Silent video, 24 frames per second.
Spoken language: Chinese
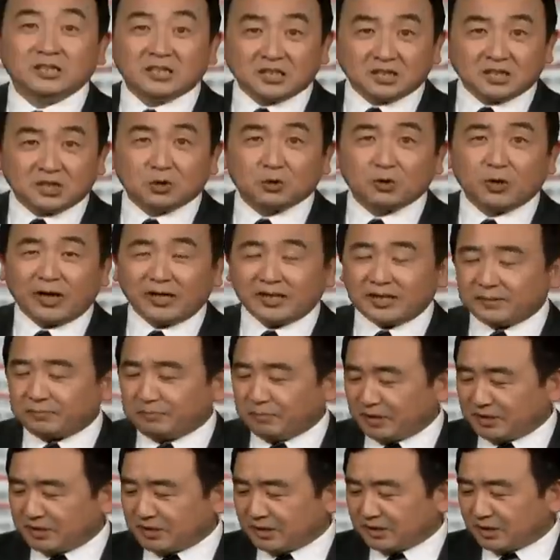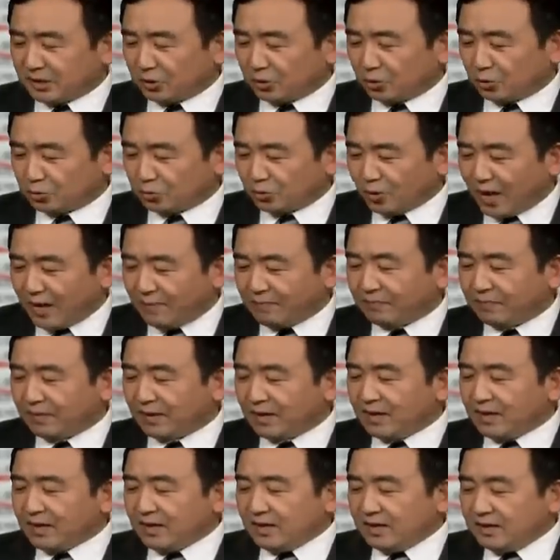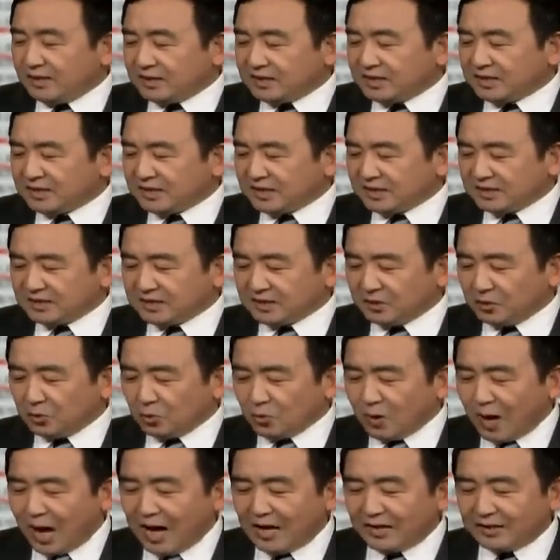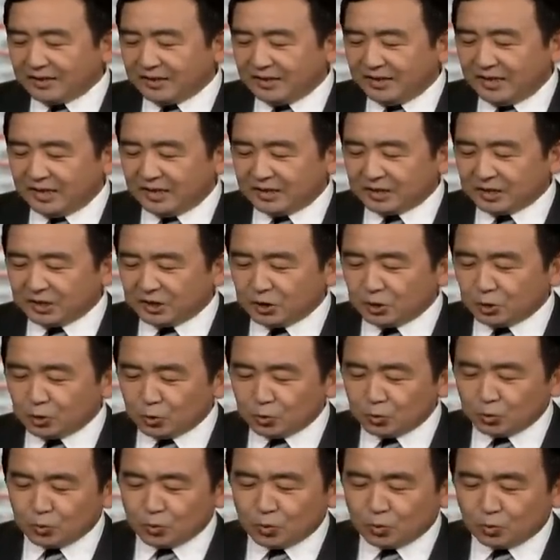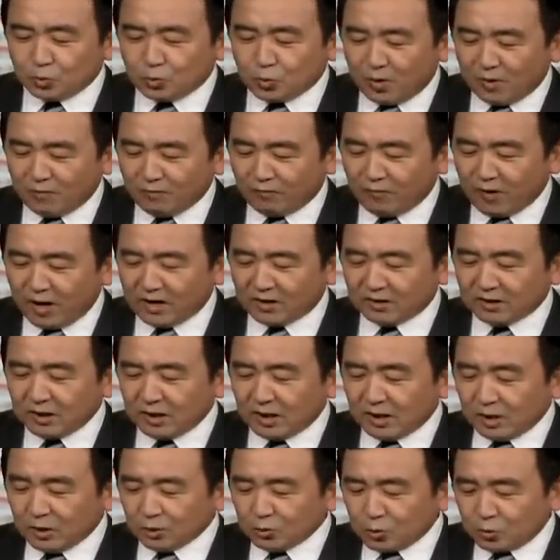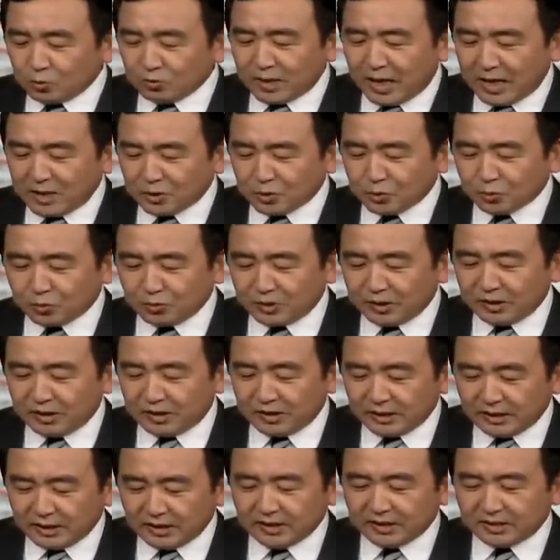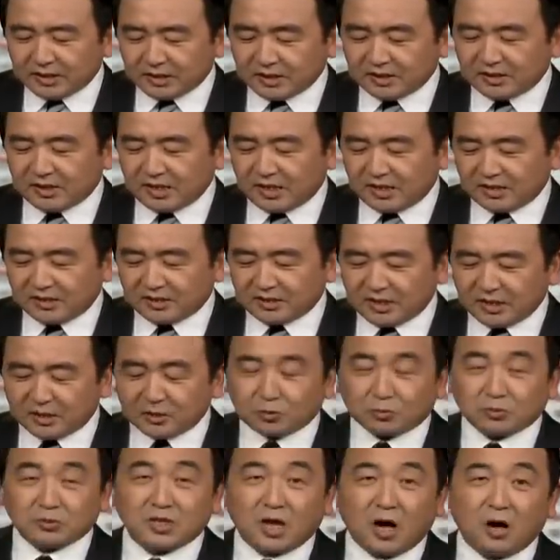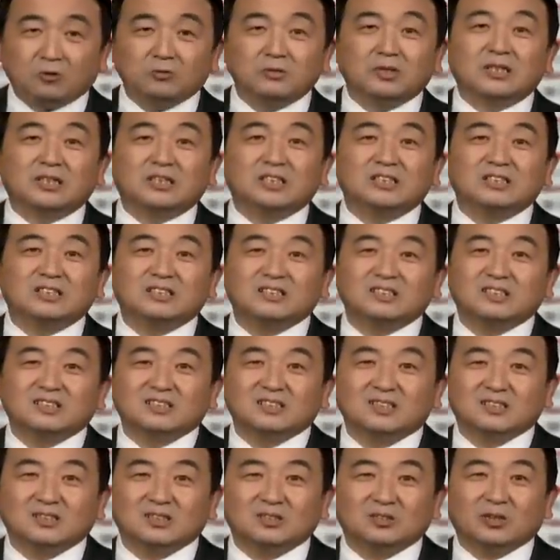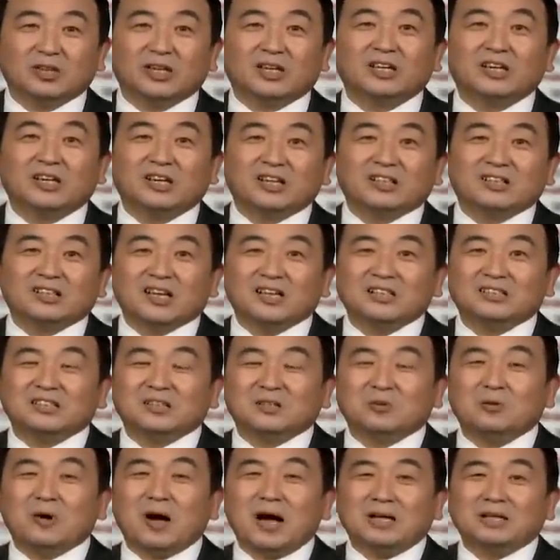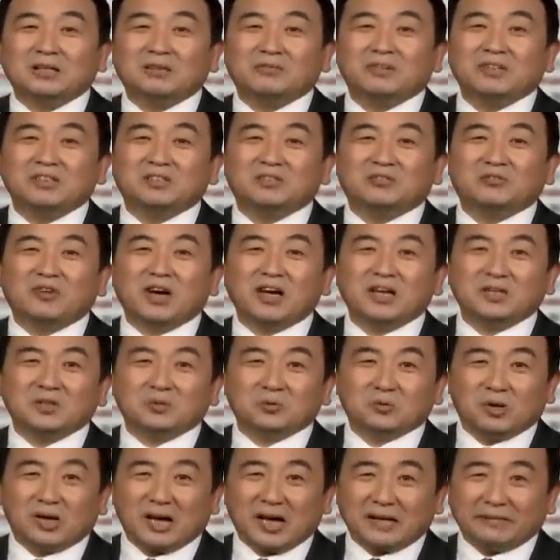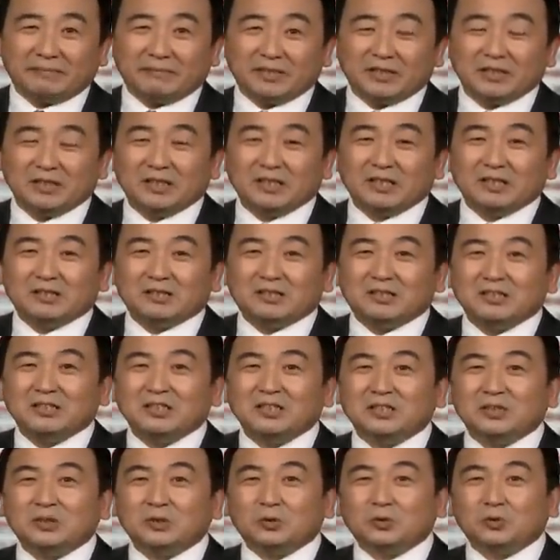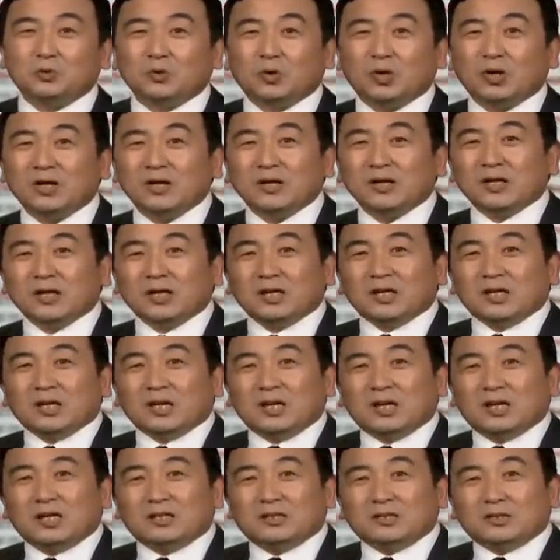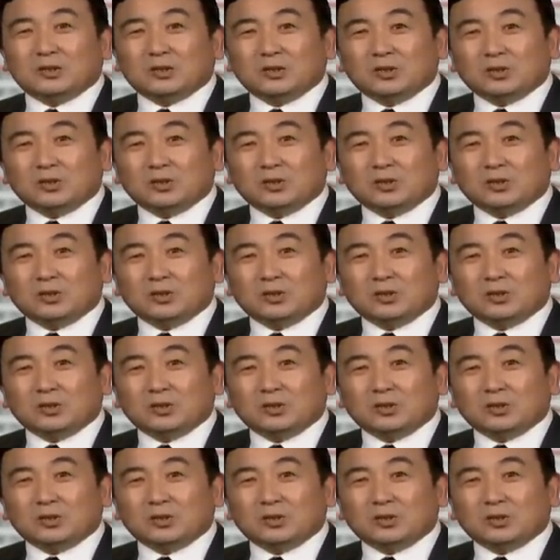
政治权利本身的垄断。而经济自由化也是中共官方共产主义意识的这种嘲弄。对他这话，因为是翻译过来的嘛，实际就是说，呃，